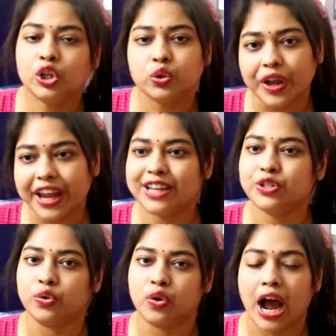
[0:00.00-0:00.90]
তো এই
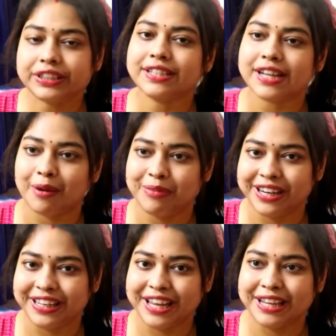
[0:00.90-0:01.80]
জন্য এটা সামলে
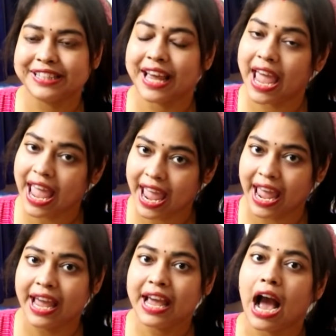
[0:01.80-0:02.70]
নিয়ে যে হ্যাঁ